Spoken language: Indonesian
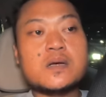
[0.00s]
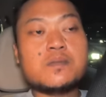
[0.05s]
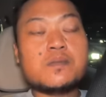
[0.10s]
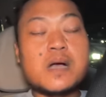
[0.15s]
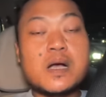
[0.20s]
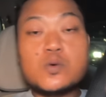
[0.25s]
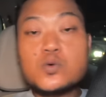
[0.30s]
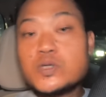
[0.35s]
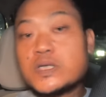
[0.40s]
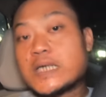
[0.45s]

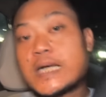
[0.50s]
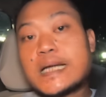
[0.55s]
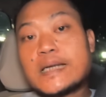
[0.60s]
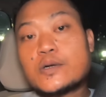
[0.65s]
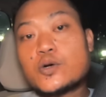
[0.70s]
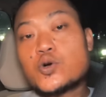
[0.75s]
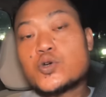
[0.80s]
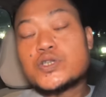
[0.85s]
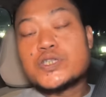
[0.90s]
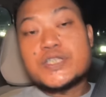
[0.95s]
mau
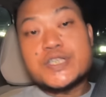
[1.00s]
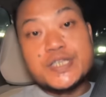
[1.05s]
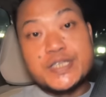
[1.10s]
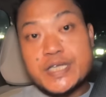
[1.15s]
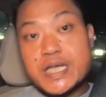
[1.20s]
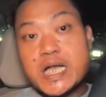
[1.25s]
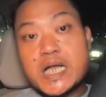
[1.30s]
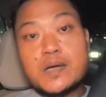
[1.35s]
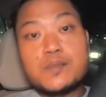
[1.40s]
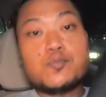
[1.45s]
dengan
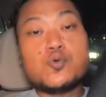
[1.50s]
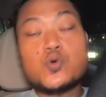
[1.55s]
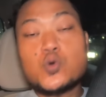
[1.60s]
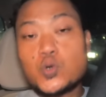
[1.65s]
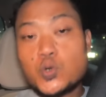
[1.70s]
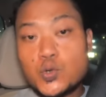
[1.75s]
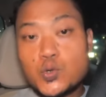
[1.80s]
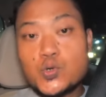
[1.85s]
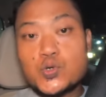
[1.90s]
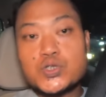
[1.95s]
kondisinya
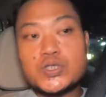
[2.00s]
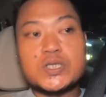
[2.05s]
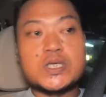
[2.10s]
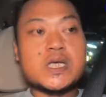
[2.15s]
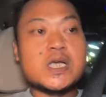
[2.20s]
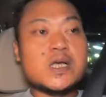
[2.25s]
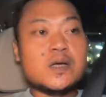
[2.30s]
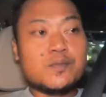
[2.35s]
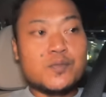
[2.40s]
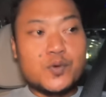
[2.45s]
bungkus.
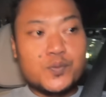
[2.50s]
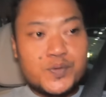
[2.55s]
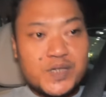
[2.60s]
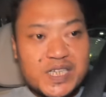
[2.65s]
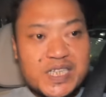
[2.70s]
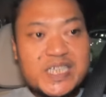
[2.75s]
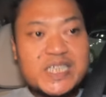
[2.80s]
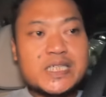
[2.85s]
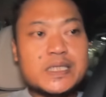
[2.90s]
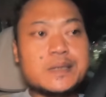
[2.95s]

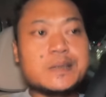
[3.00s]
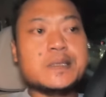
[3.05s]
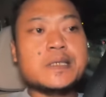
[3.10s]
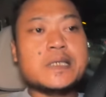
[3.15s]
Mobil ini